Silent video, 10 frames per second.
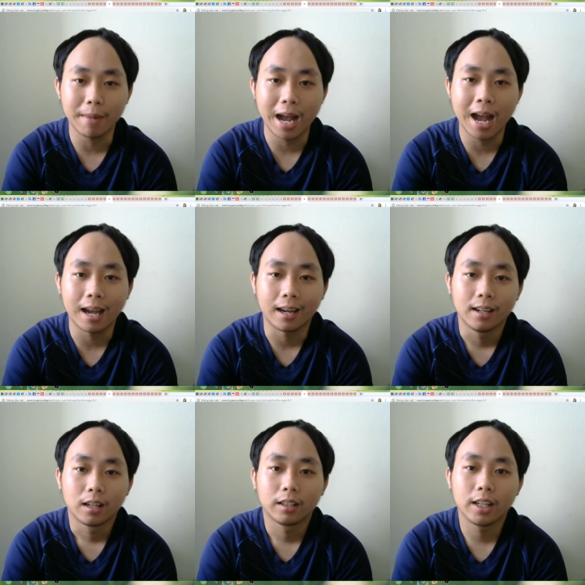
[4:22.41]
3
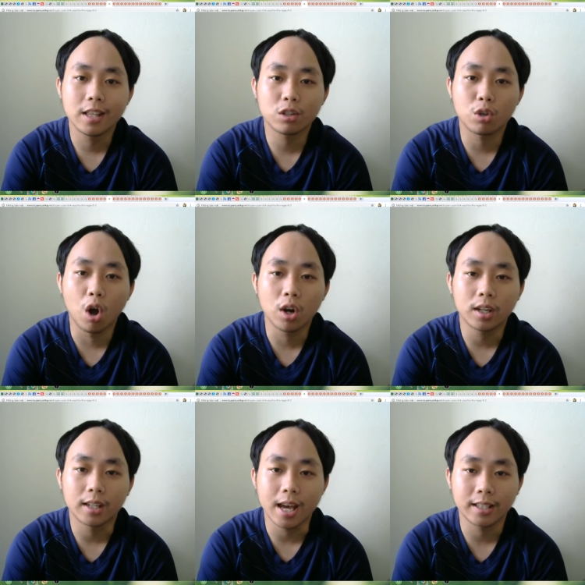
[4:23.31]
Nên
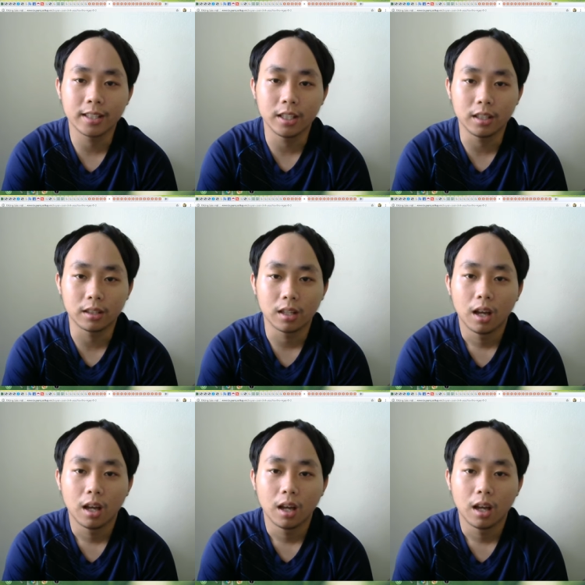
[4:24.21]
John đành nhịn